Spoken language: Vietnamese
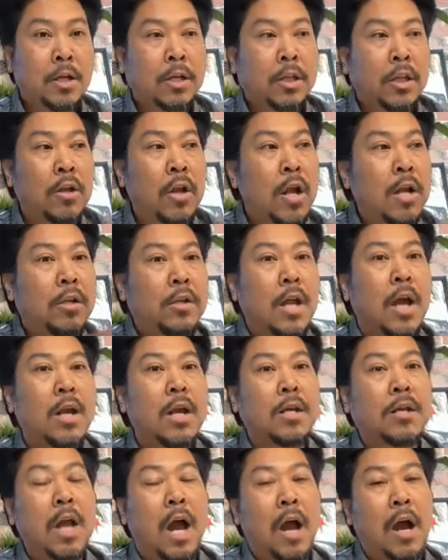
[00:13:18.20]
Cái tôi nói chết
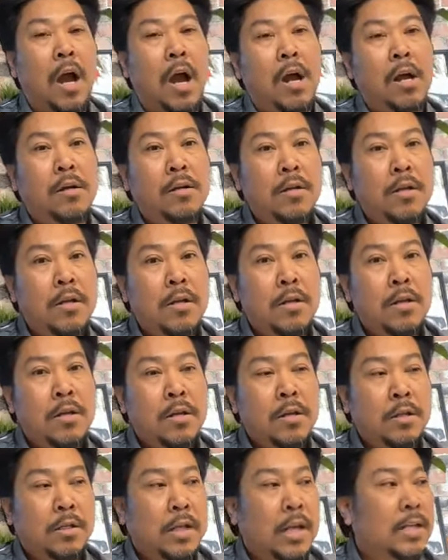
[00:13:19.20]
là trời ơi.
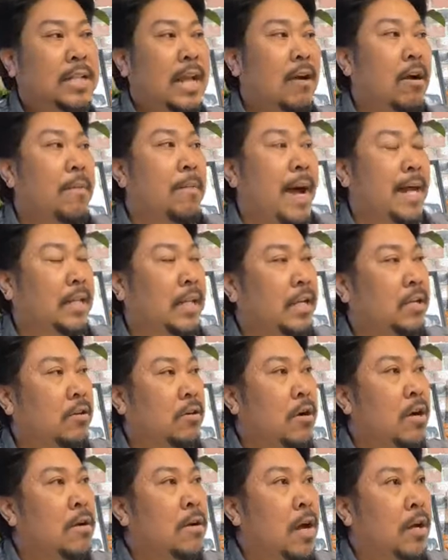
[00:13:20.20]
Vậy sao cái bà thị
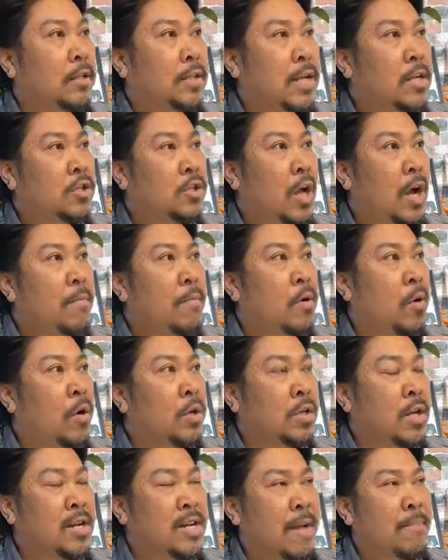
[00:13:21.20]
trưởng là sáng sớm mà
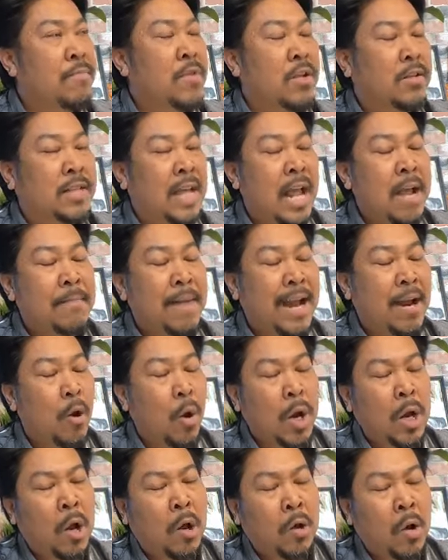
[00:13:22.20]
khoảng chừng năm giờ sáng bà
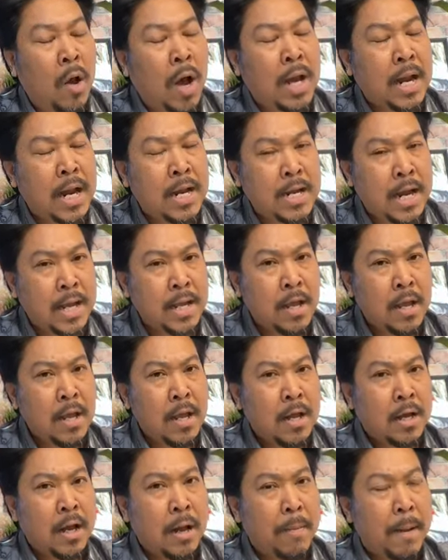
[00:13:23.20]
lo lo lo lên đi,
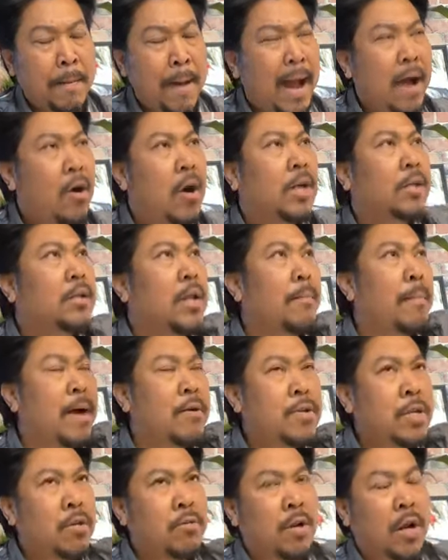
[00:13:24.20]
là bà báo hết cho
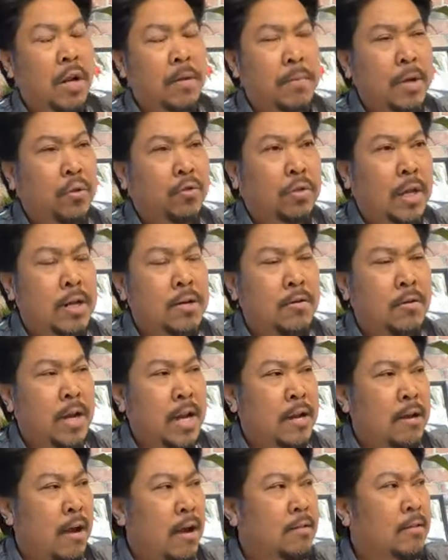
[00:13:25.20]
bao nhiêu người biểu tình rồi
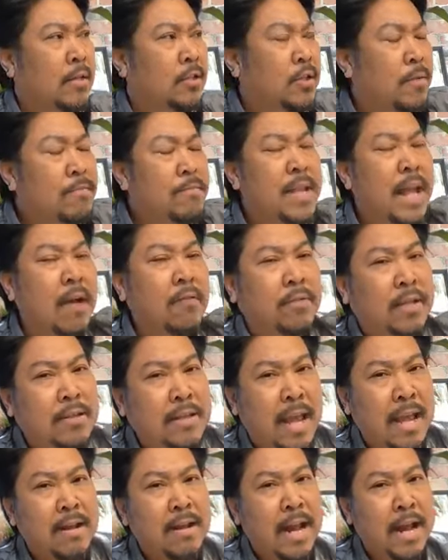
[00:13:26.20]
này nọ, người ta xúm nhau, người
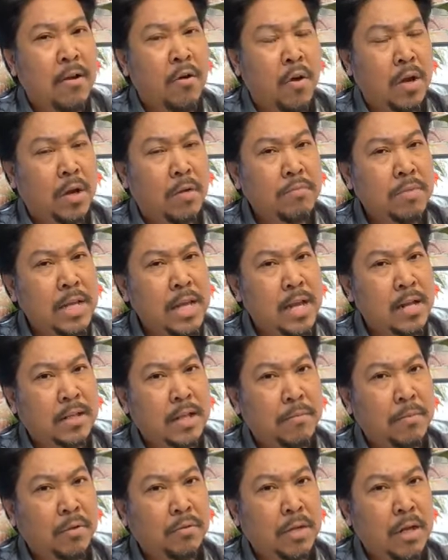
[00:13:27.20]
ta chạy ra ngồi công viên,
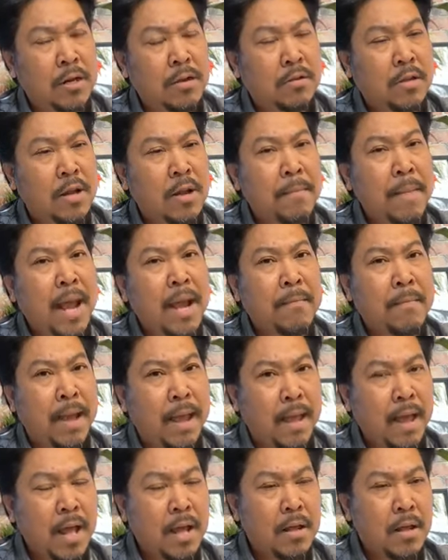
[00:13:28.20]
người ta biểu tình để cho nó mát
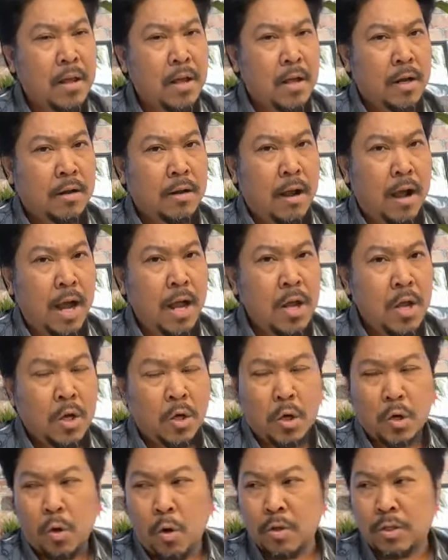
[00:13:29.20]
mẻ. Đó,
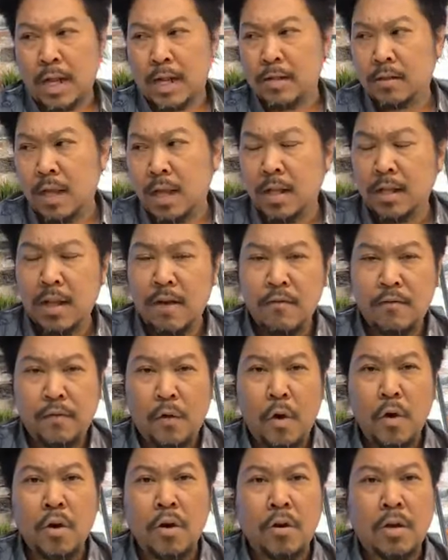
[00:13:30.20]
rồi còn thành thị thành
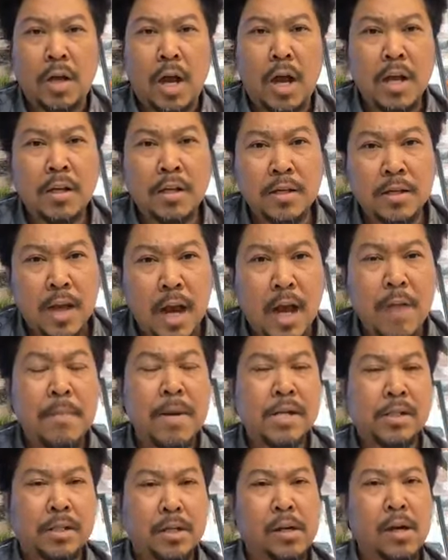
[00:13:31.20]
phố rồi cởi cứ để
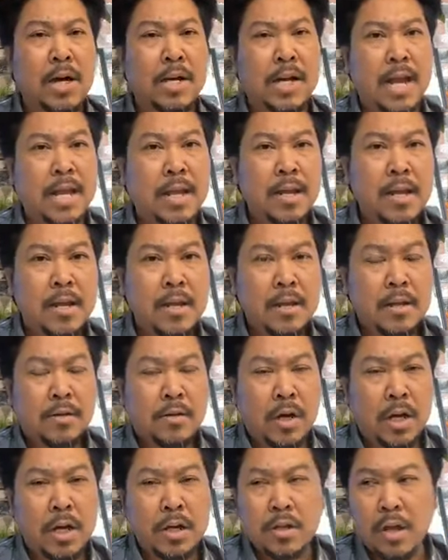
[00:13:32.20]
bình thường đi,
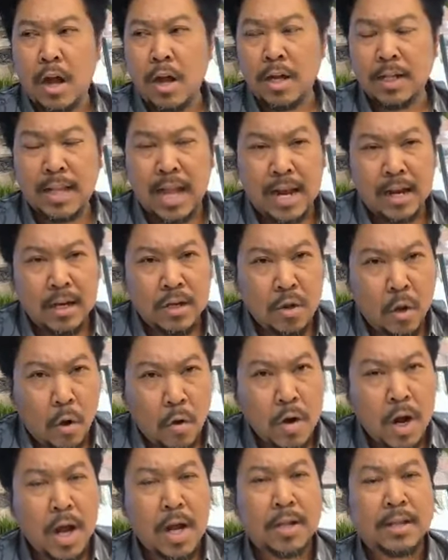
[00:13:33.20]
rồi để cho người ta đi
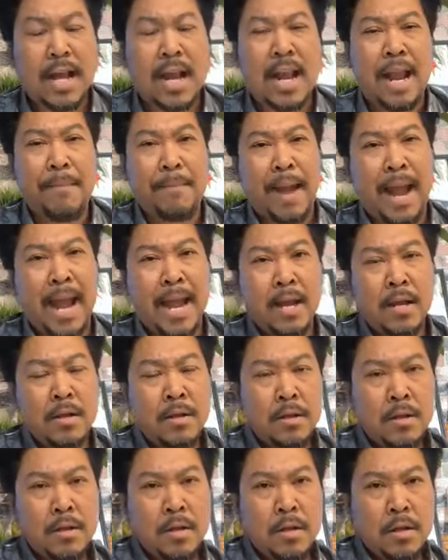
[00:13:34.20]
vô đó người ta làm ăn.
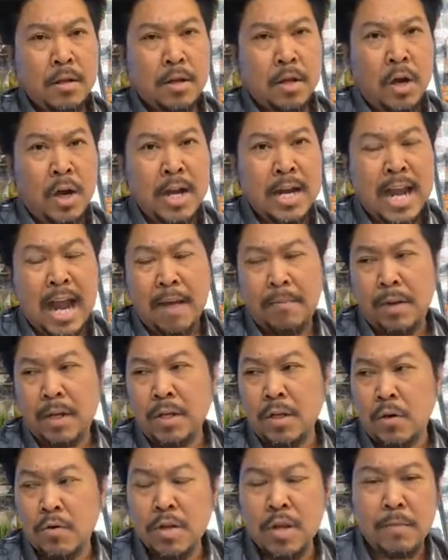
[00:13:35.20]
Người nào mà
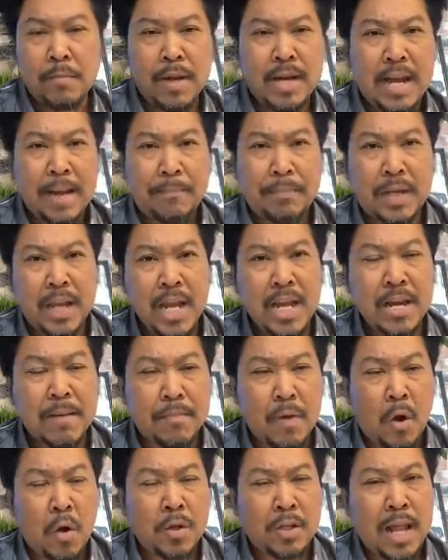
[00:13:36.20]
ví dụ như bị đập kiến
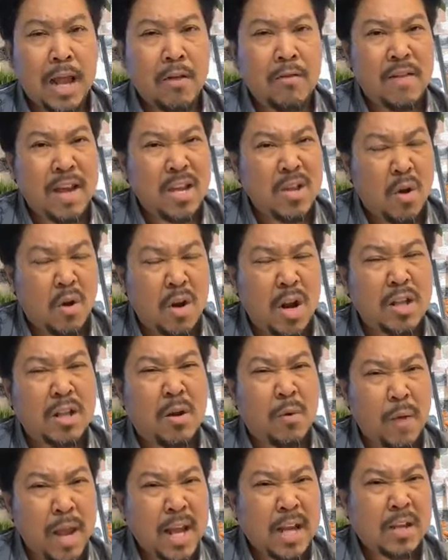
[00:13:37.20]
đập đồ người ta cũng phải vô đó người
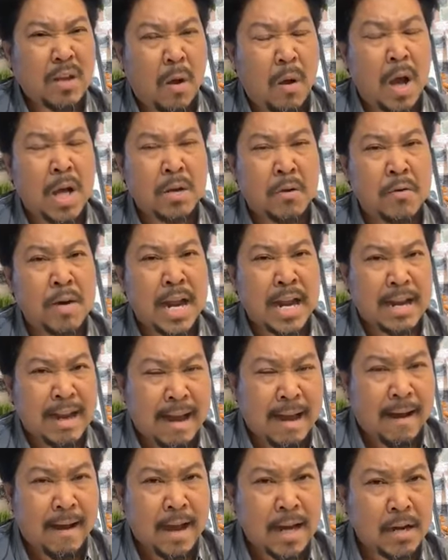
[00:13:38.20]
ta quét dọn đồ này
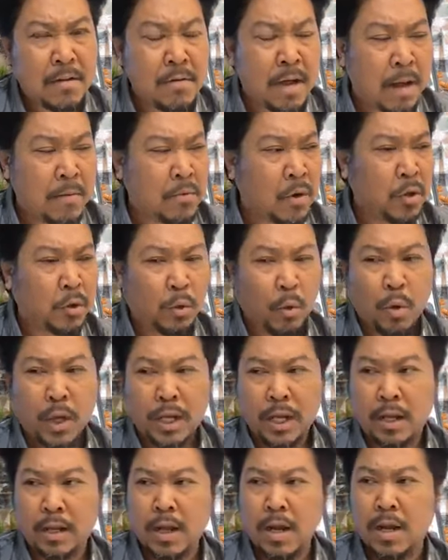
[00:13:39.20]
nọ, đúng không? Còn
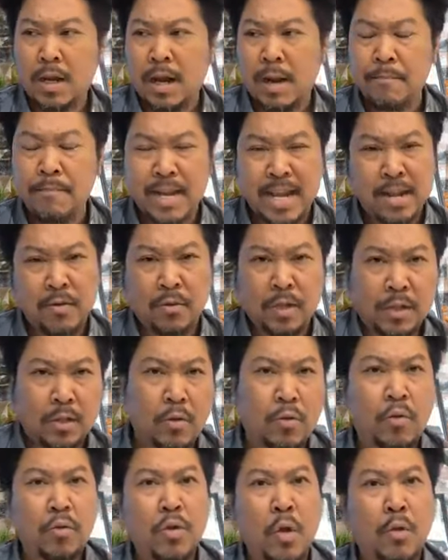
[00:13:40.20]
tôi thì làm neo thì
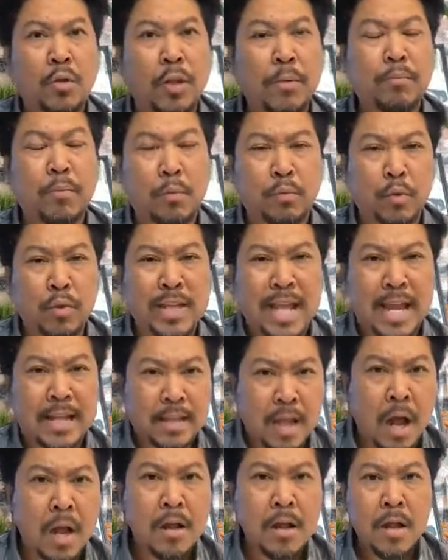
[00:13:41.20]
tôi cũng vô tiếp tục tôi trà
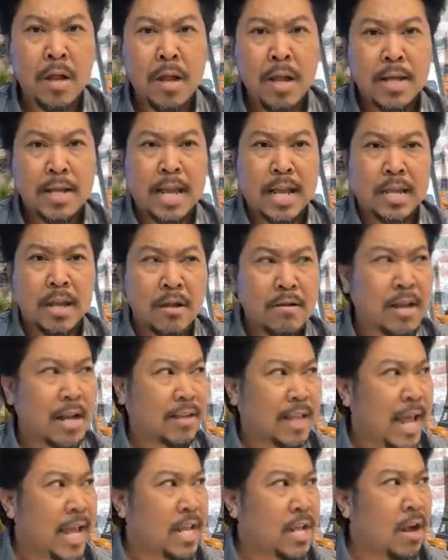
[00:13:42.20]
chân, trà chân
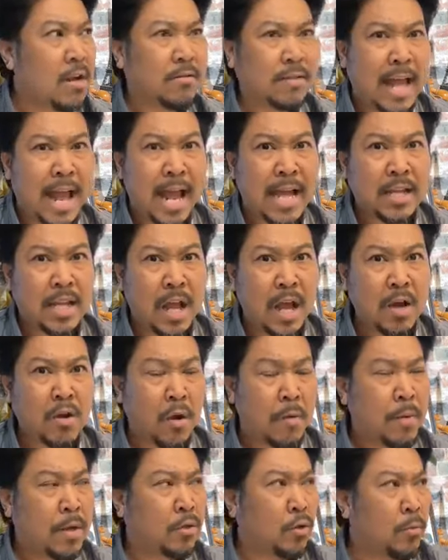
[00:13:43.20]
trà tay cho người ta chứ,
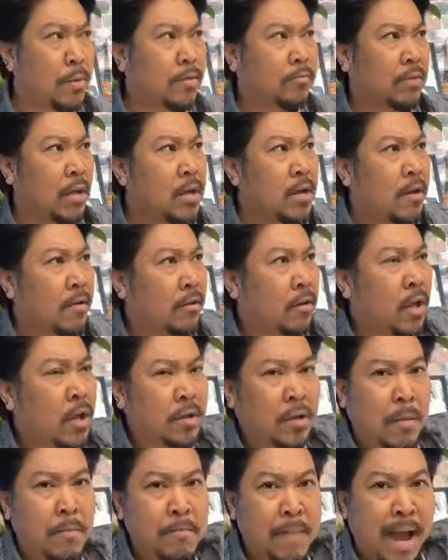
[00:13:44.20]
còn mấy tụi biểu tình thì
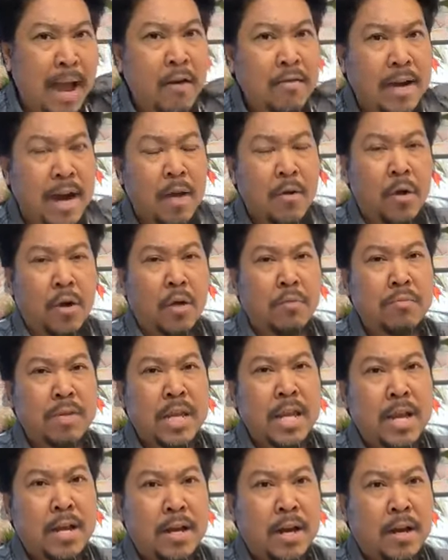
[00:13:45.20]
nó thông báo ra ngoài công
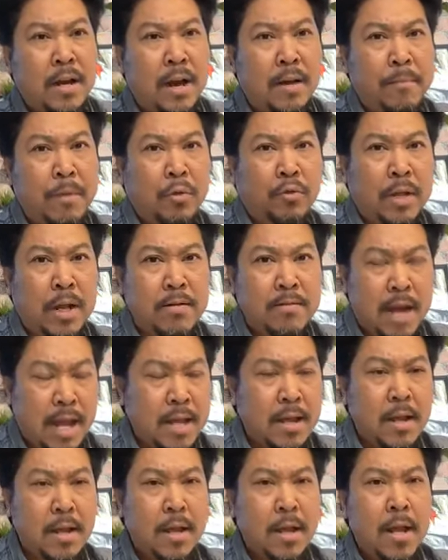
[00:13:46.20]
viên đó ra biểu tình
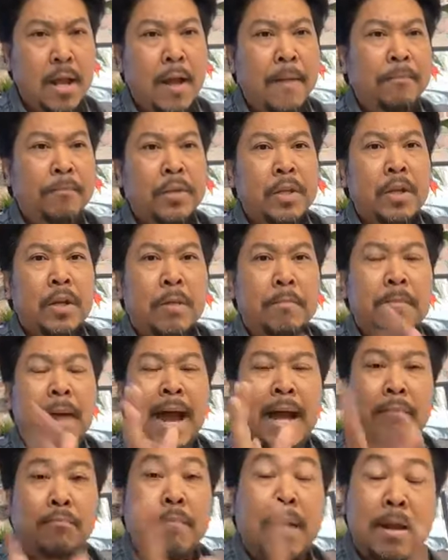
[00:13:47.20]
đấy.
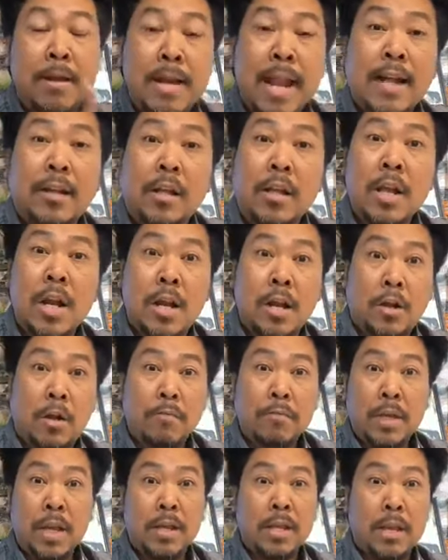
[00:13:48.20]
Mà mình nhắc tới với được
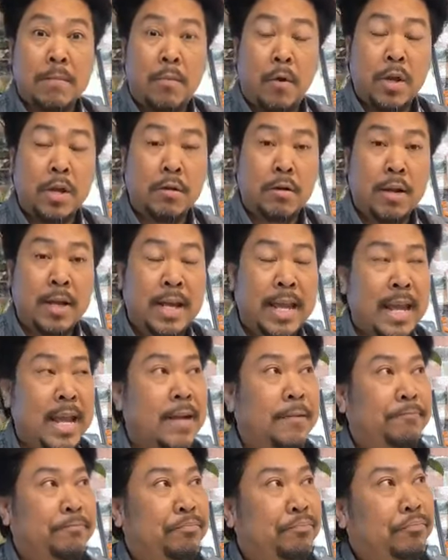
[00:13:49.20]
công viên với mọi người
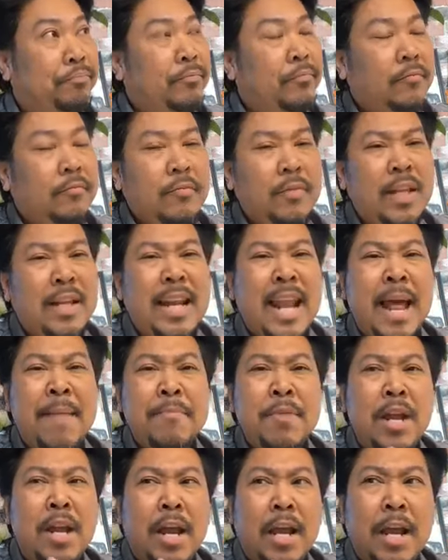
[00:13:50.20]
nghe,
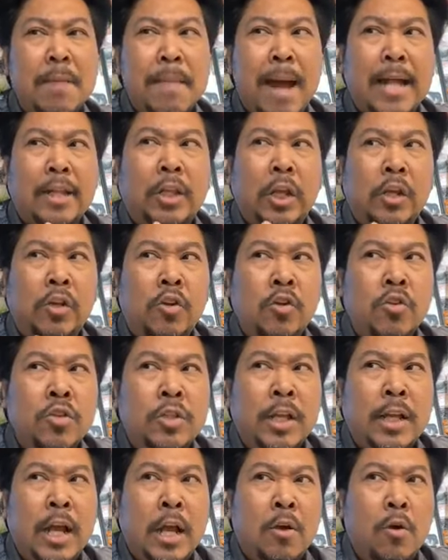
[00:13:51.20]
làm như là cái bà thị
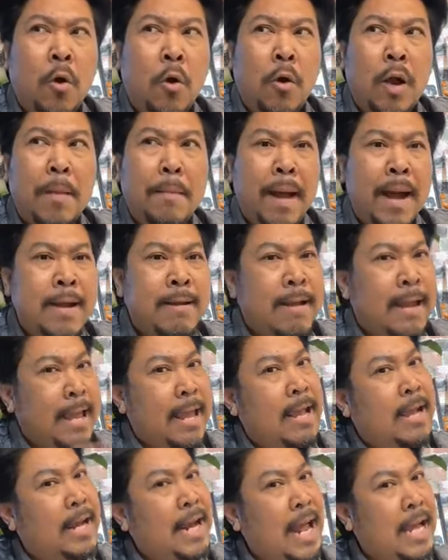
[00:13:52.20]
trưởng Chicago là bạn
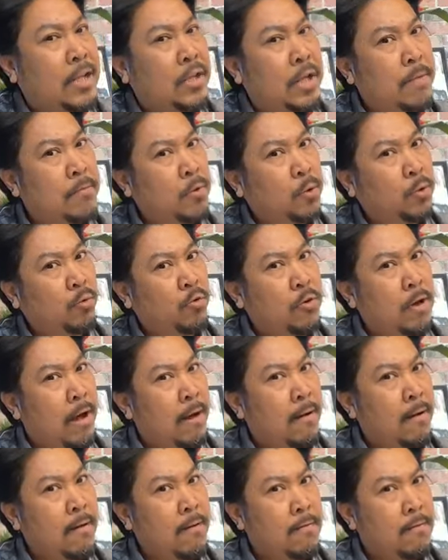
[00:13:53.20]
nghe cái livestream của tôi
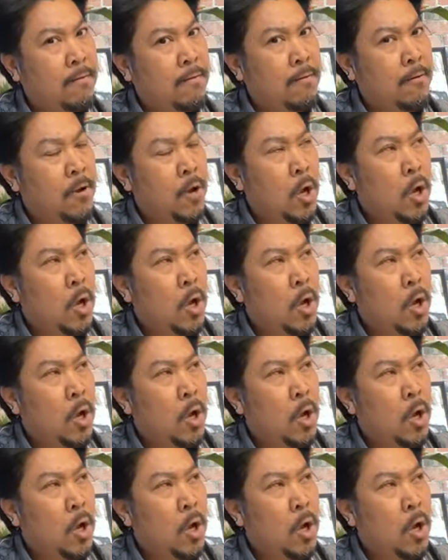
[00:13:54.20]
đó.